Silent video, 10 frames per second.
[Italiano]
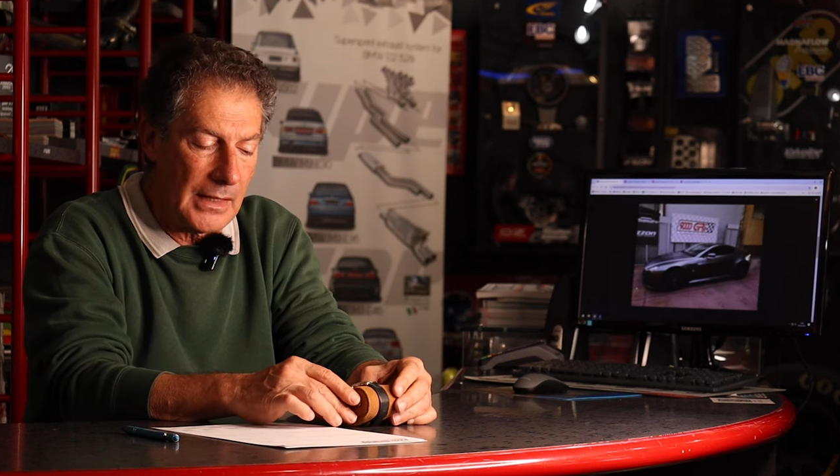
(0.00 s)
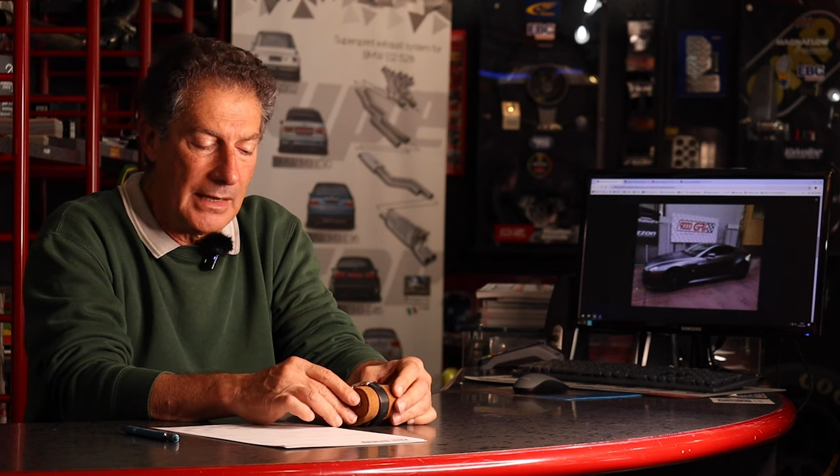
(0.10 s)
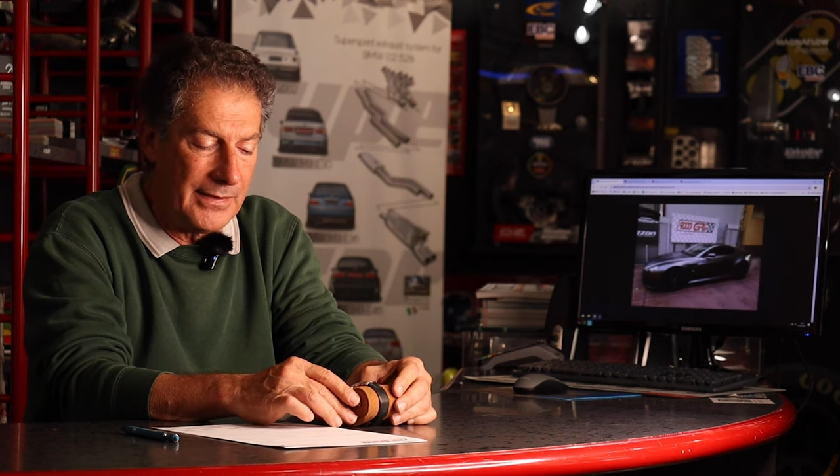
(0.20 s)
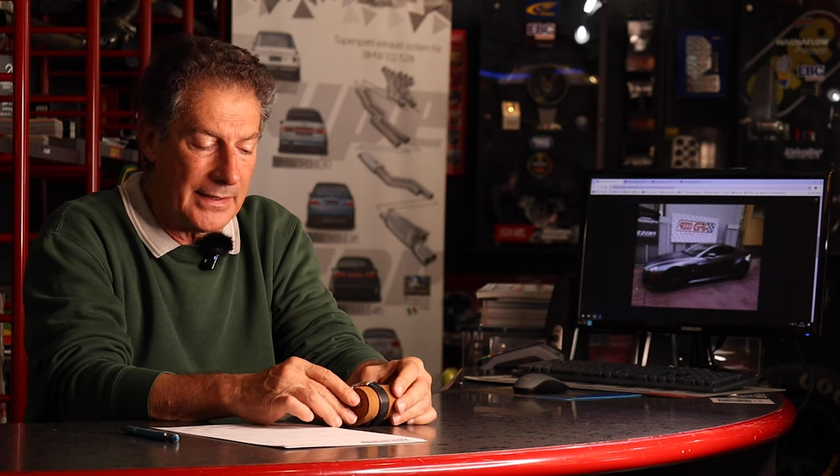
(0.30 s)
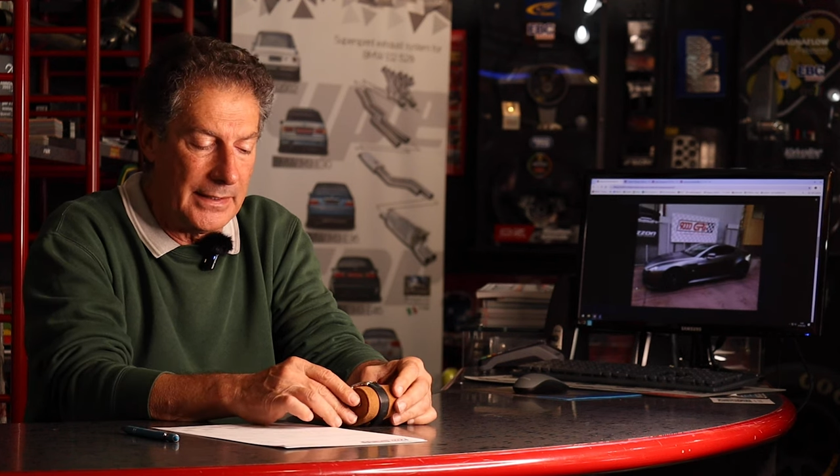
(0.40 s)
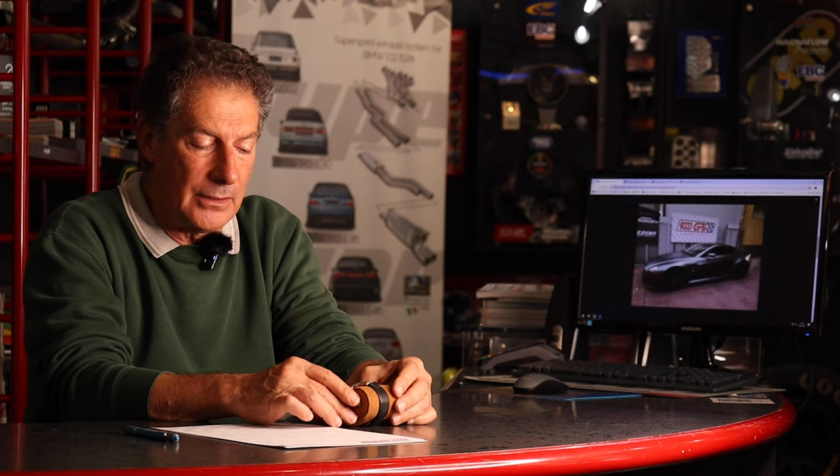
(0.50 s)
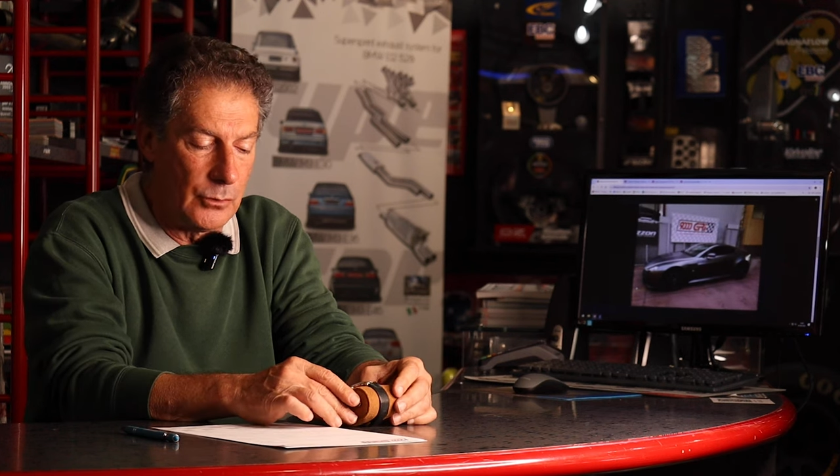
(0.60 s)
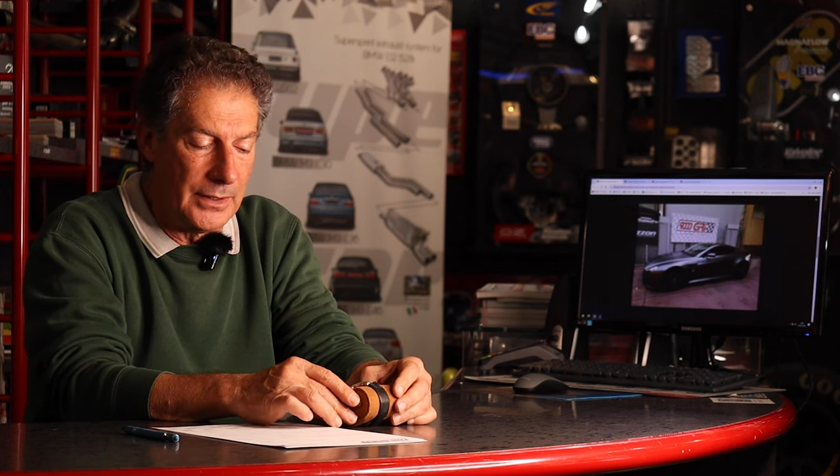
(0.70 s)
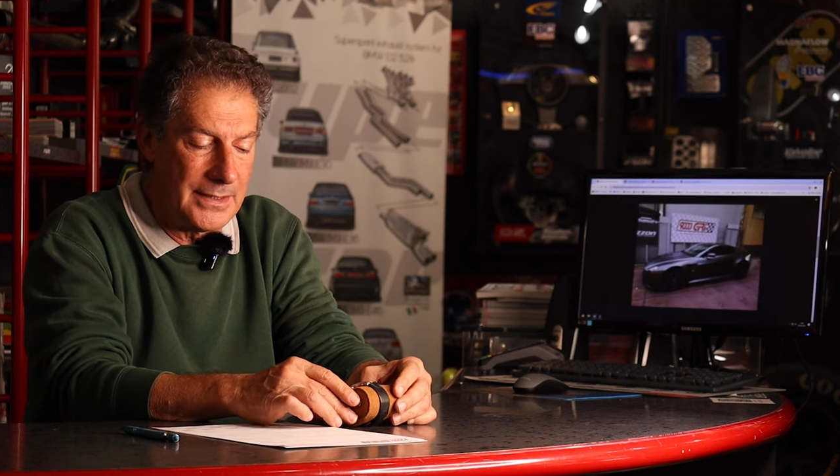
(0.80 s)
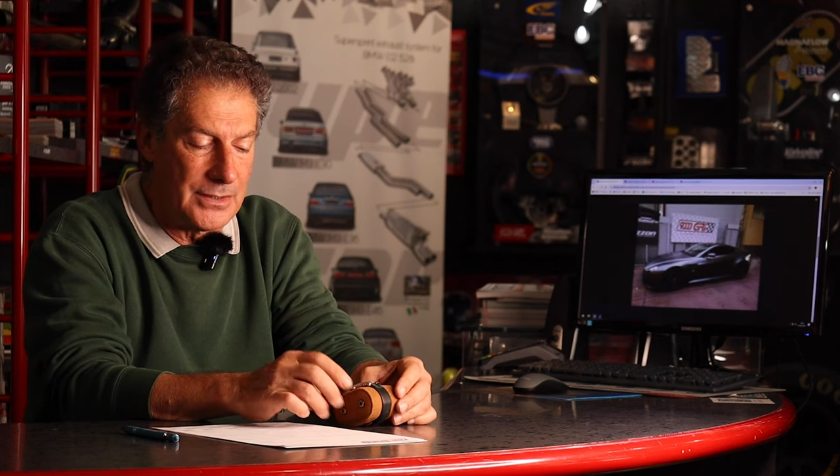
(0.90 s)
averli in
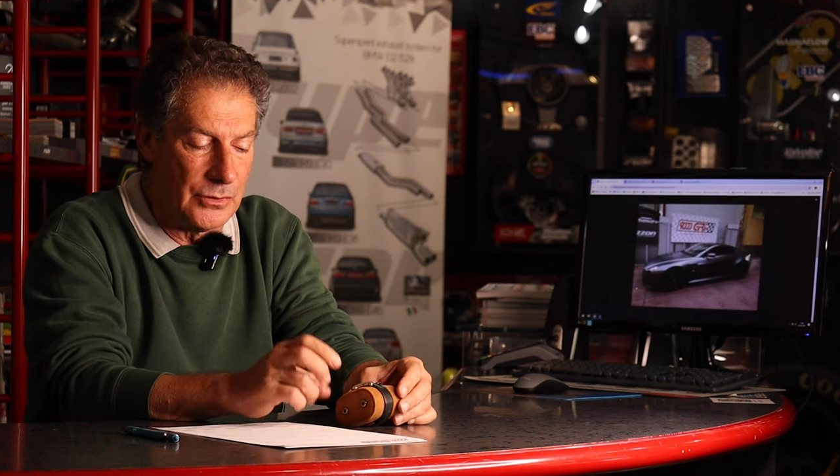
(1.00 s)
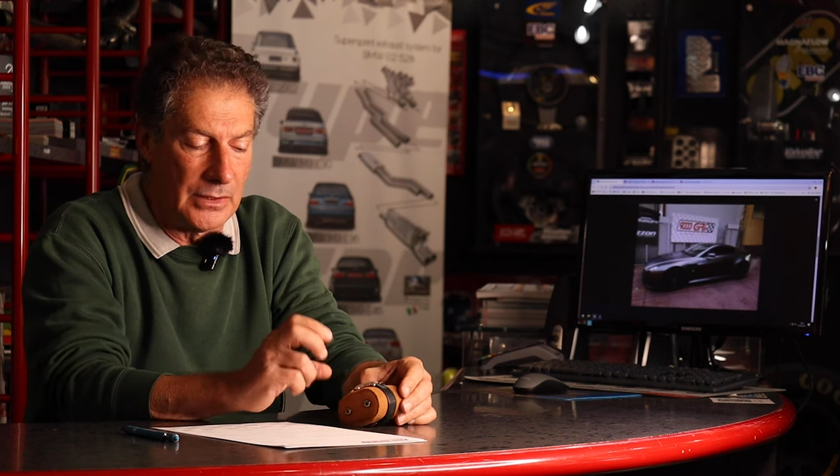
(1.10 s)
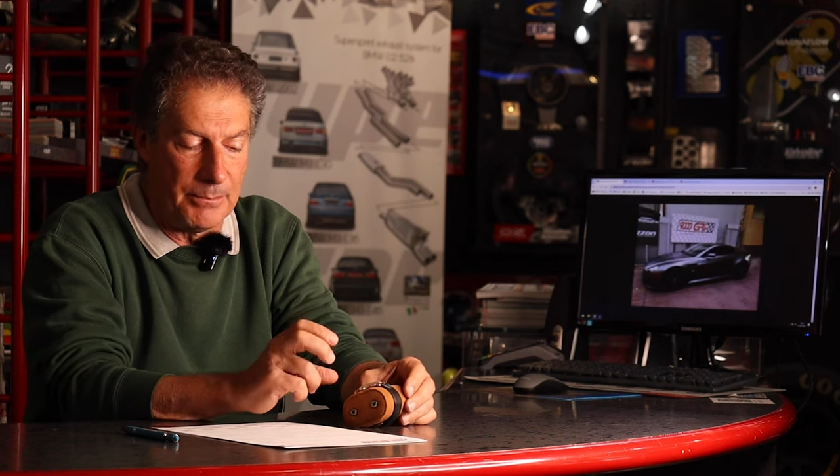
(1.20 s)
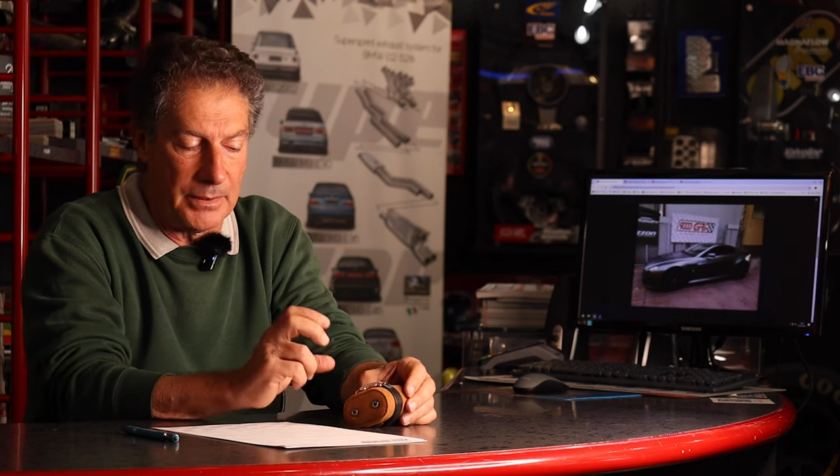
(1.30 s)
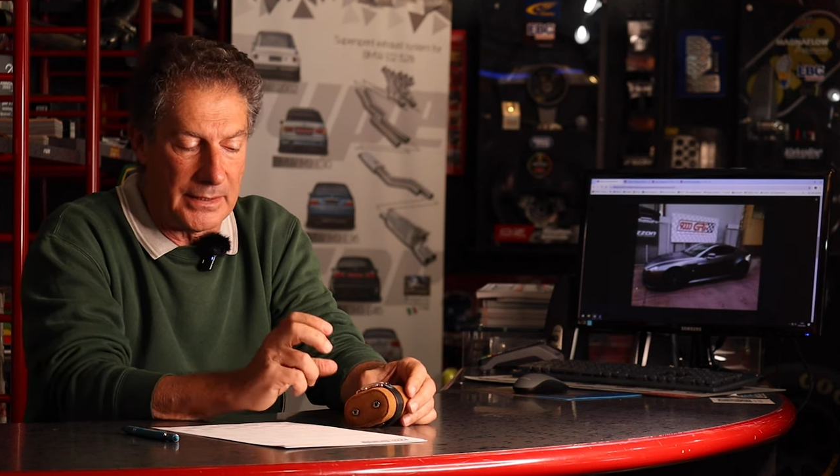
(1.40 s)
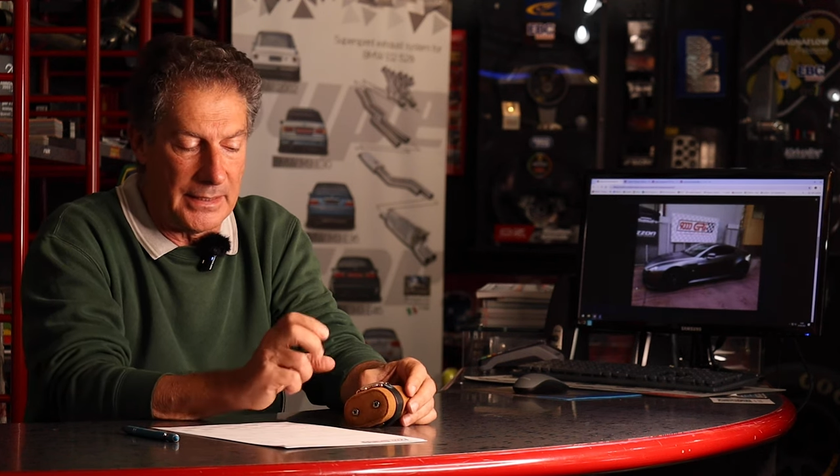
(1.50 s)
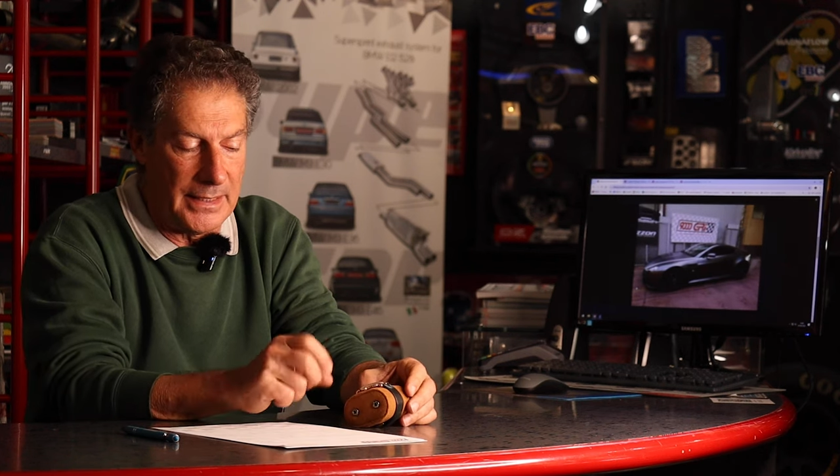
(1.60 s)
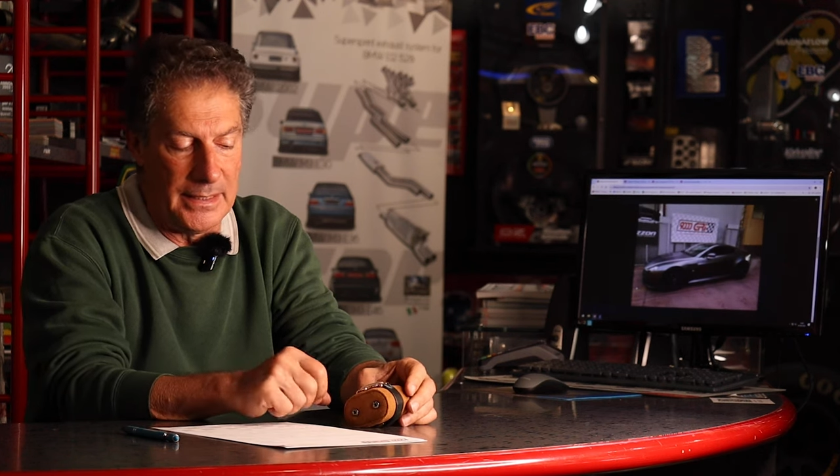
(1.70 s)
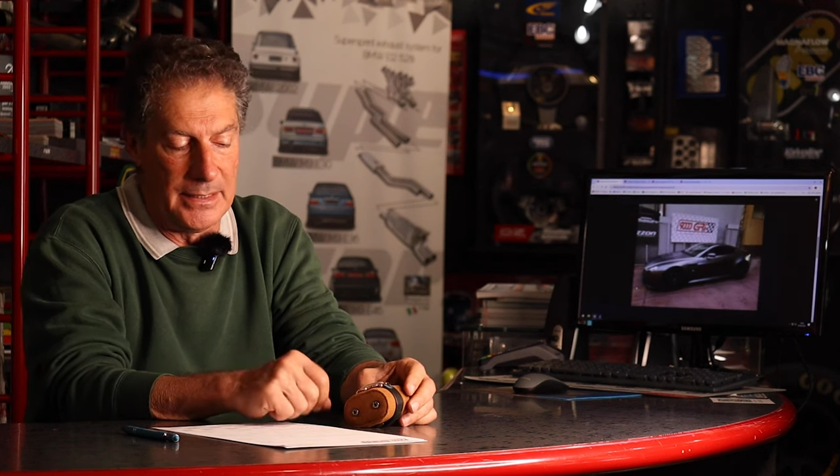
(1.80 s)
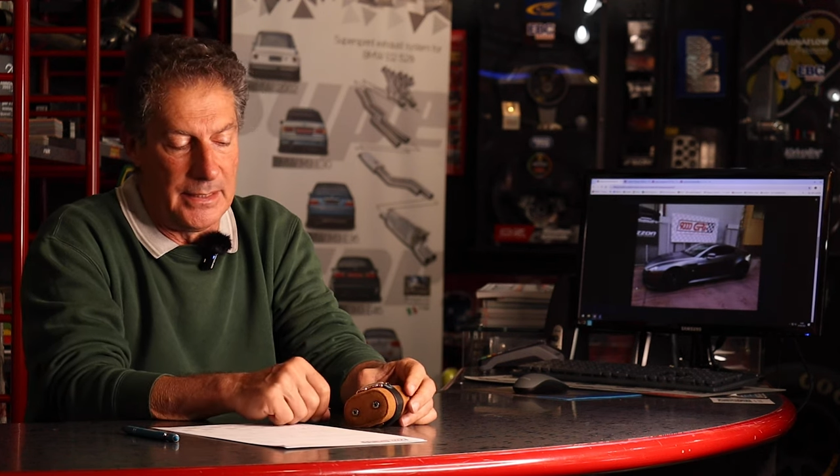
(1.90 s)
collezione perché